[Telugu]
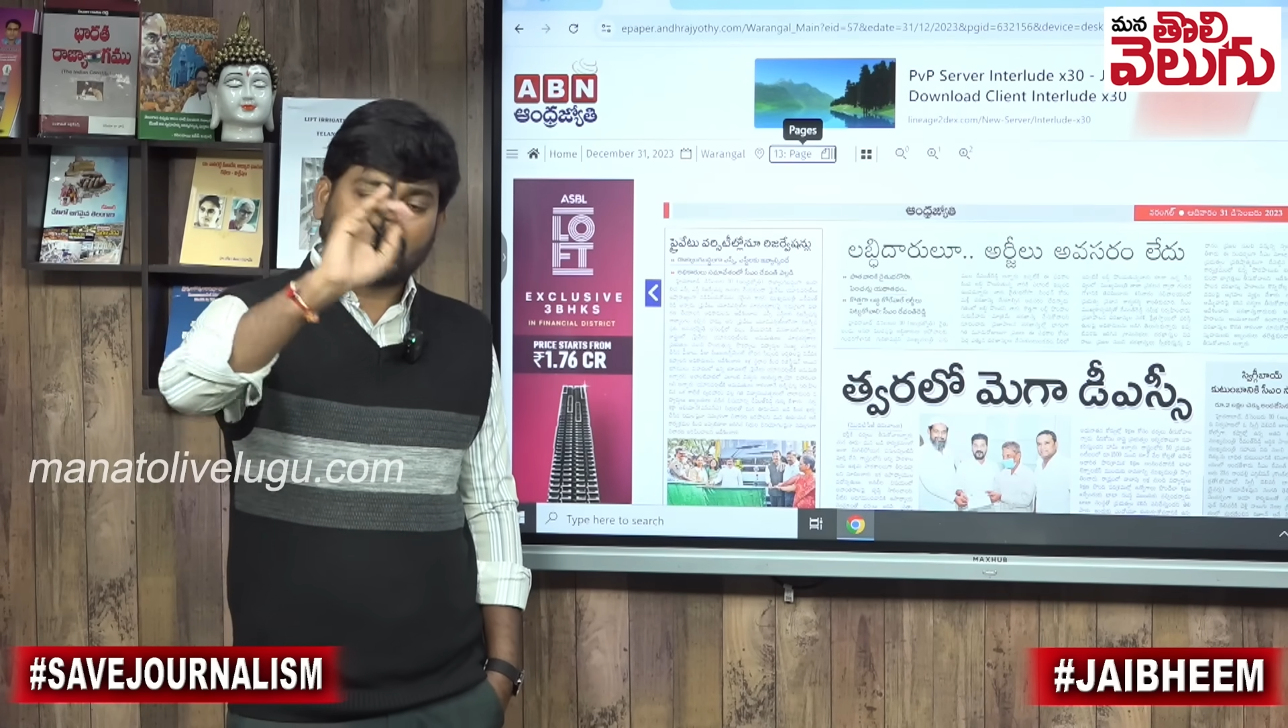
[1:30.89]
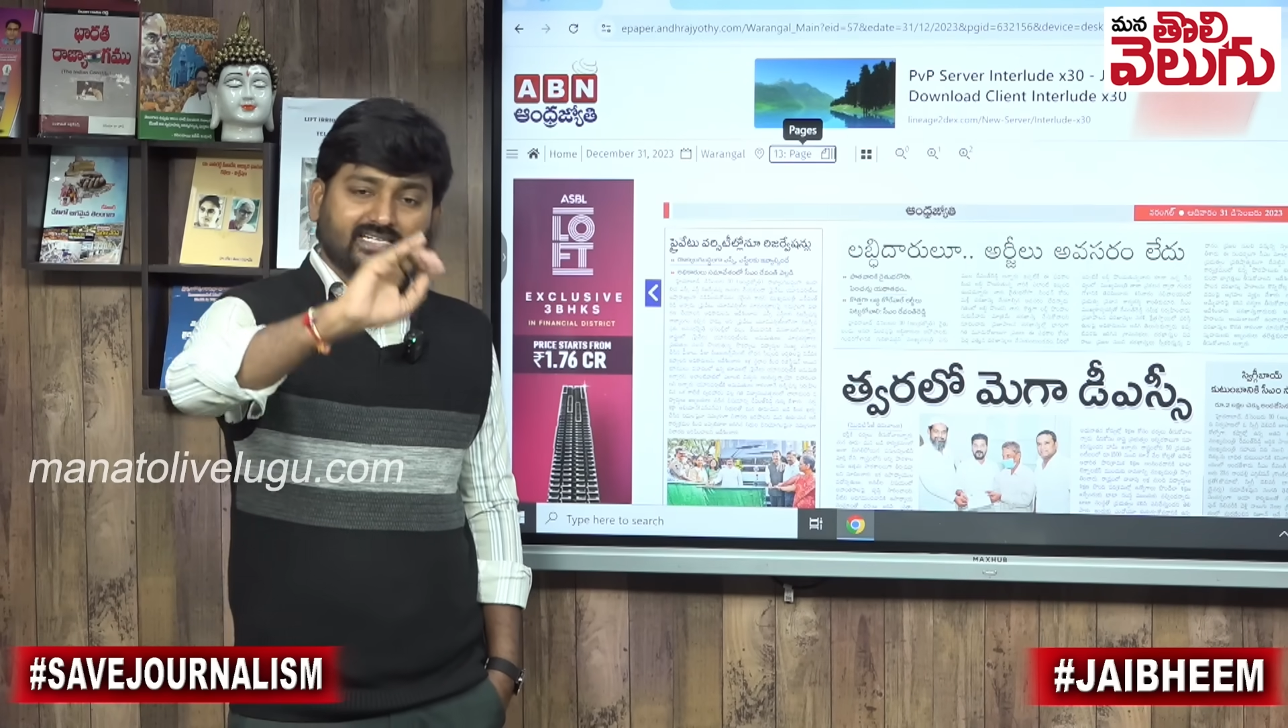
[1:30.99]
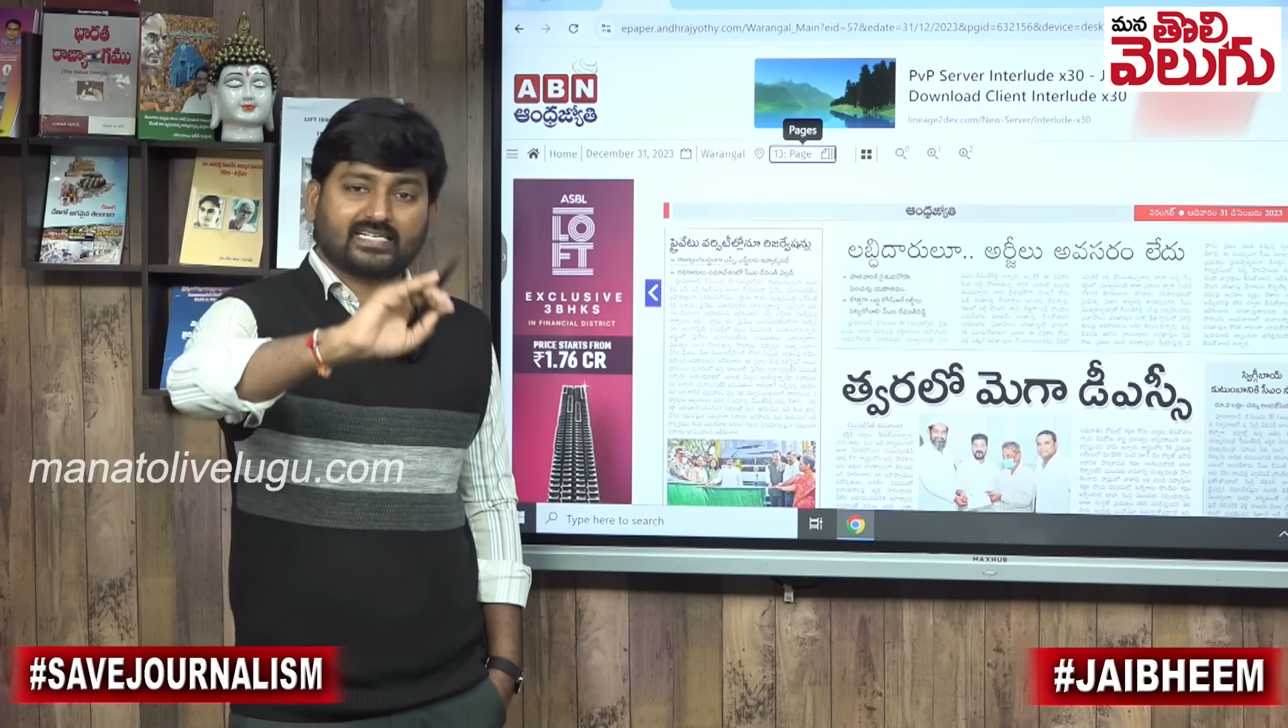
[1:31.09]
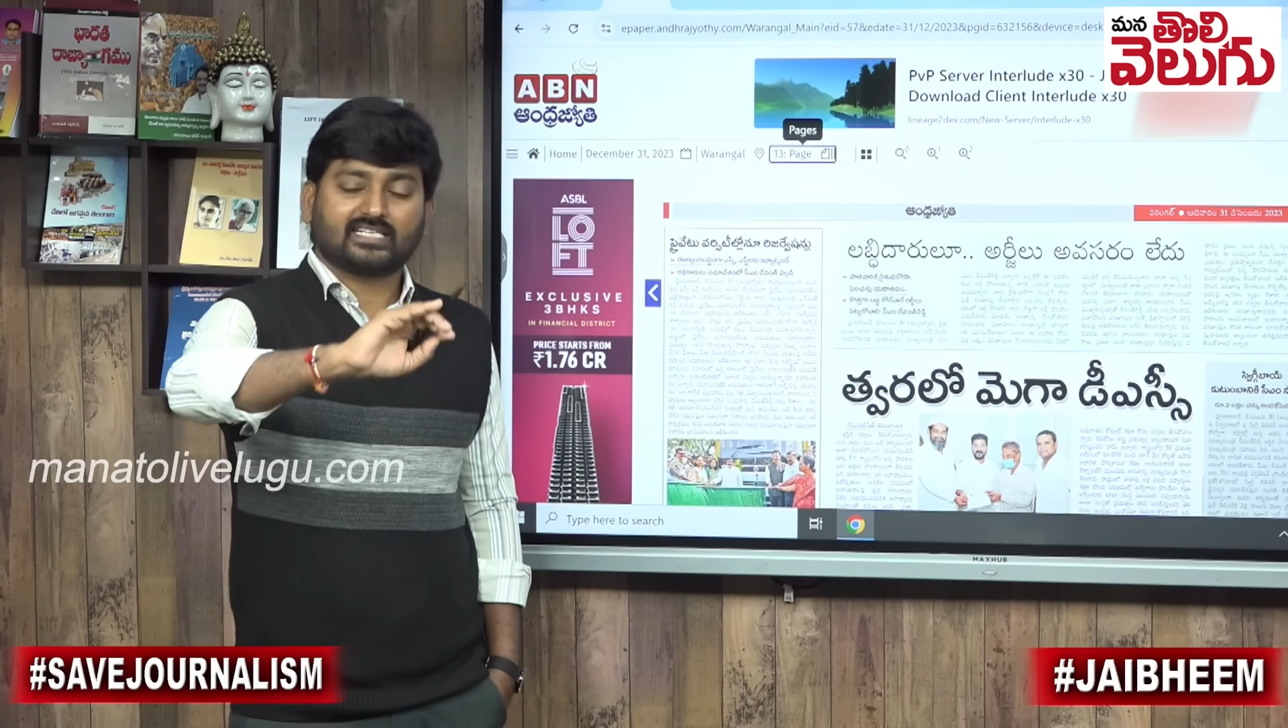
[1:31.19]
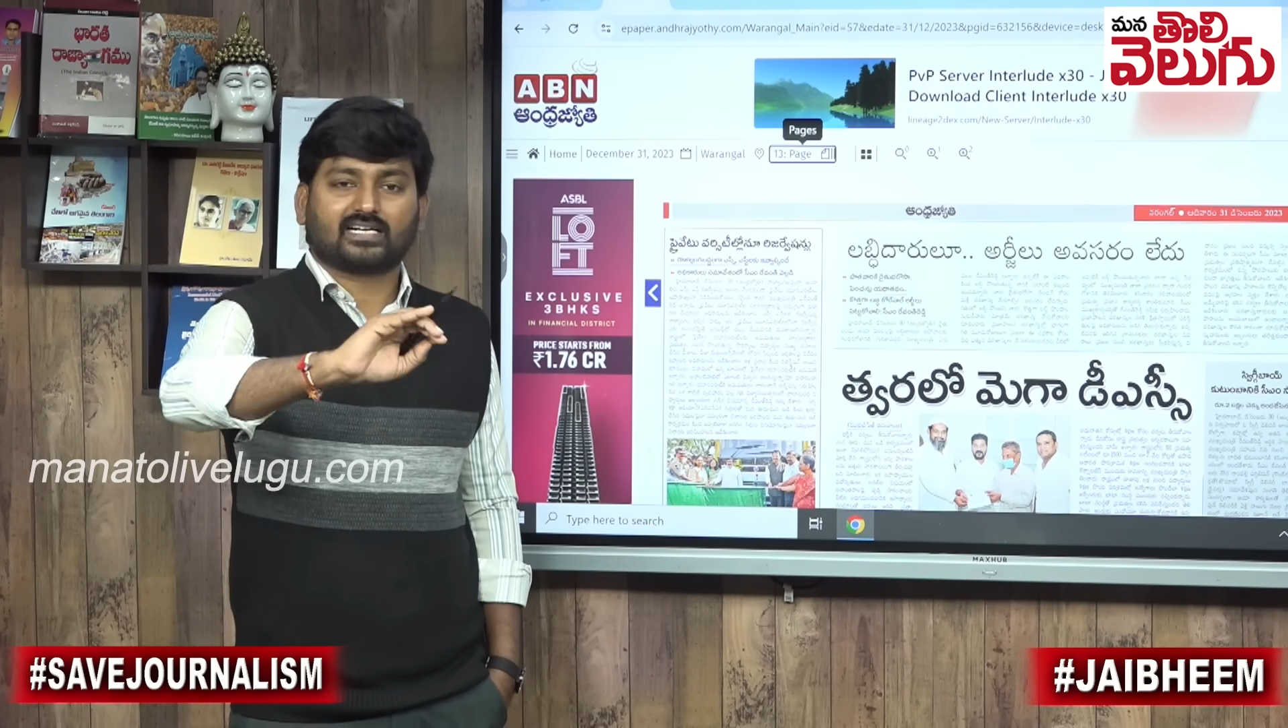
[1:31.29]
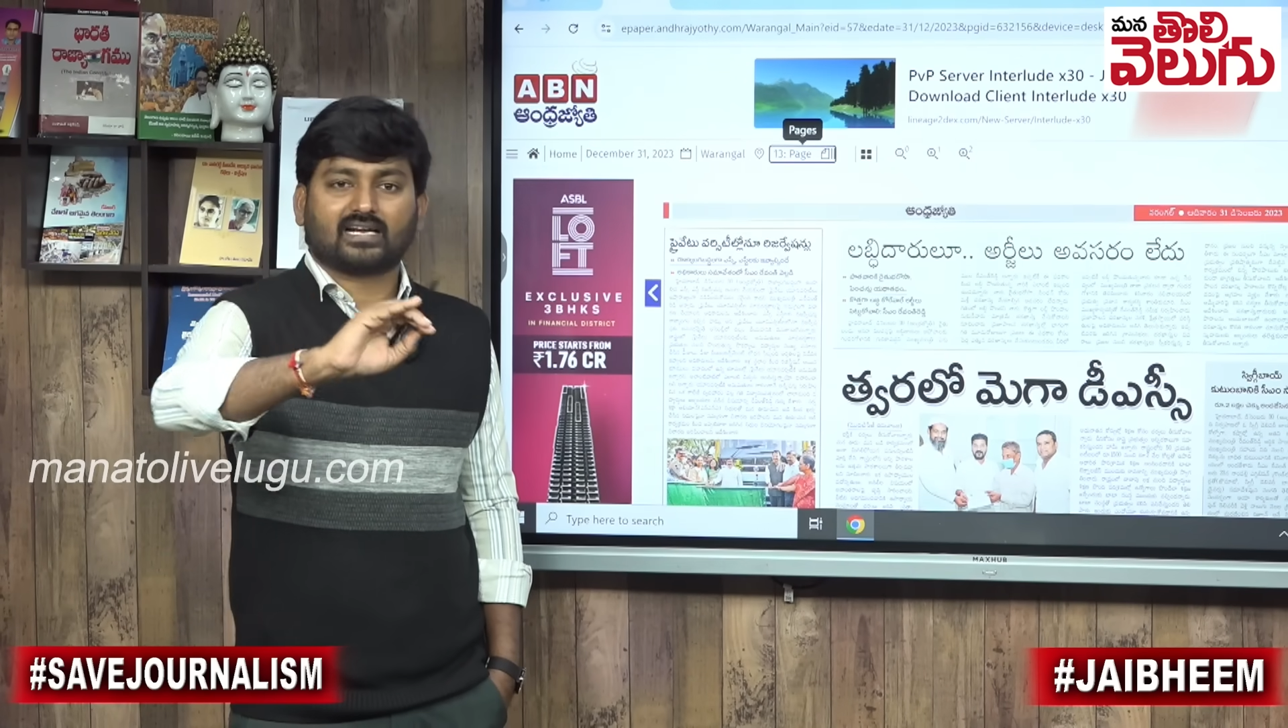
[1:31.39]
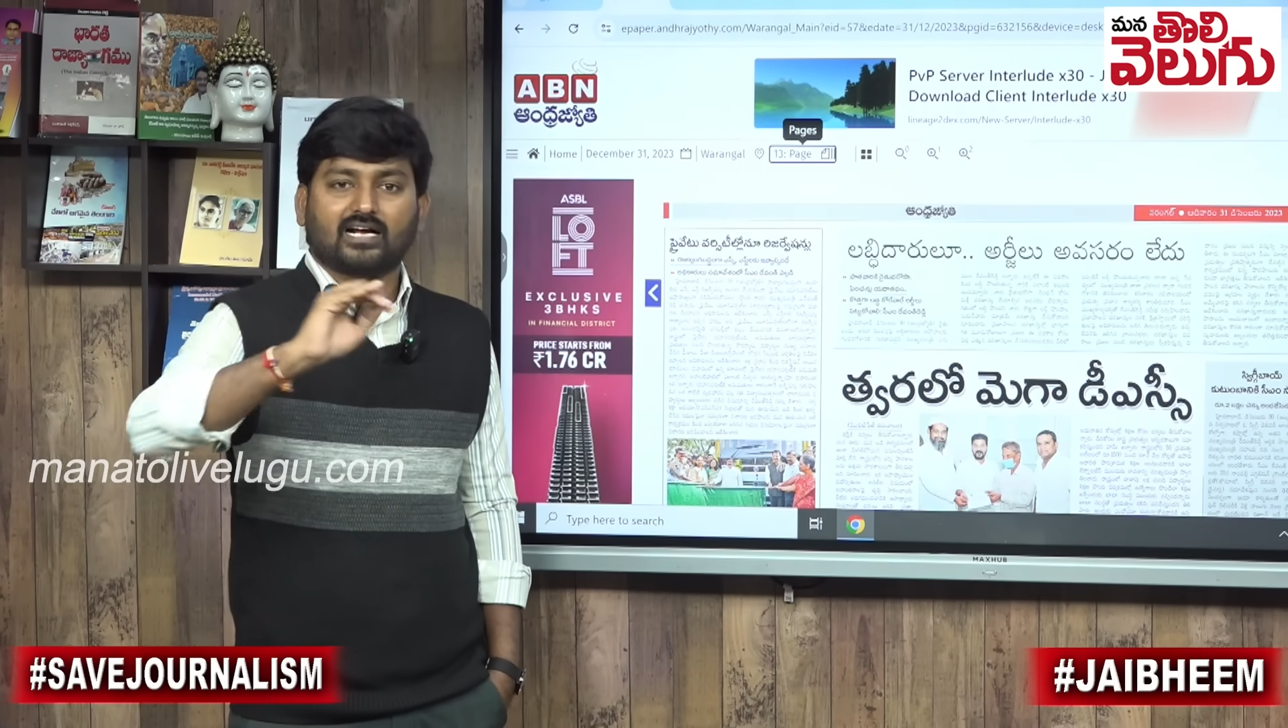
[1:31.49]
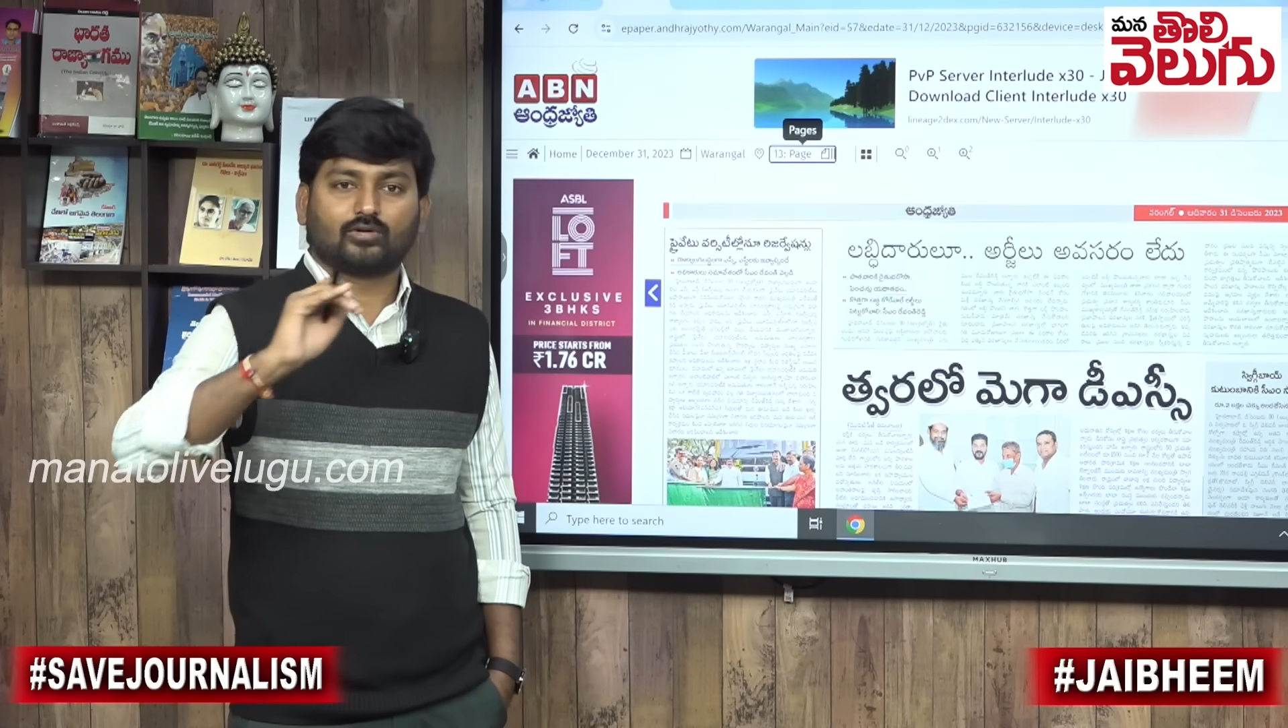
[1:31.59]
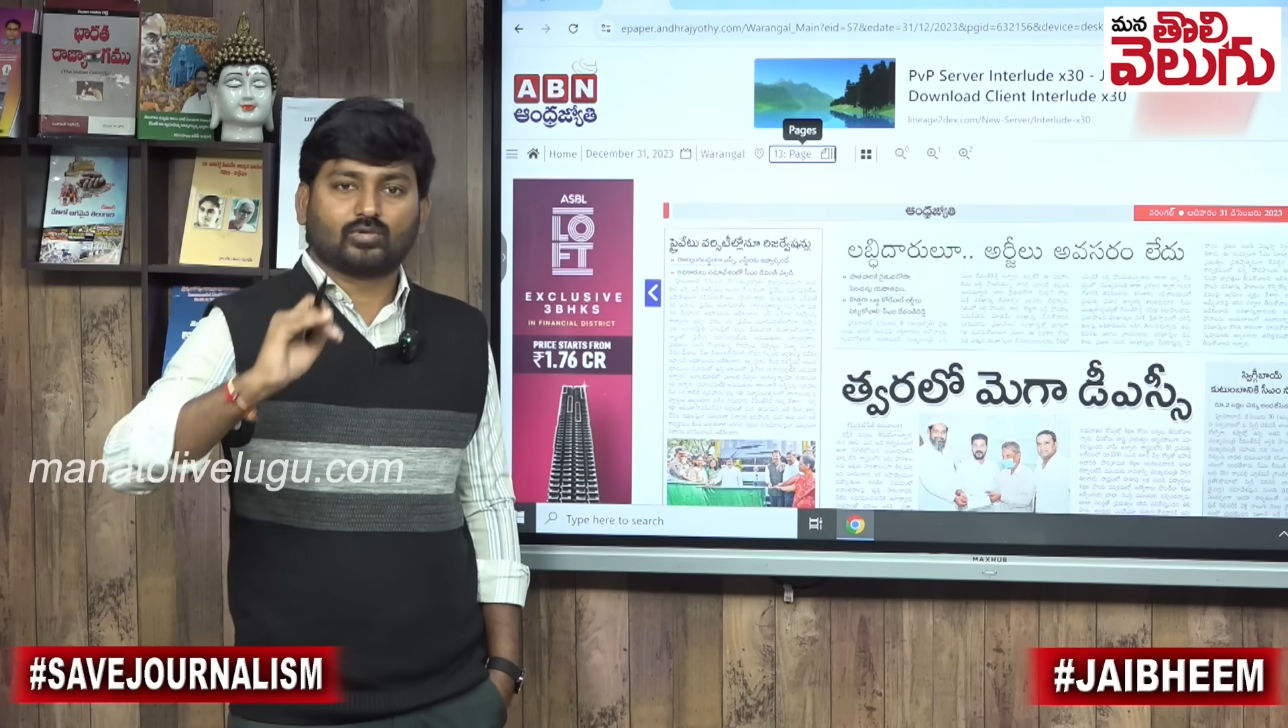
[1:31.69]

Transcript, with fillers: డీటెయిల్స్ ఎట్లాగా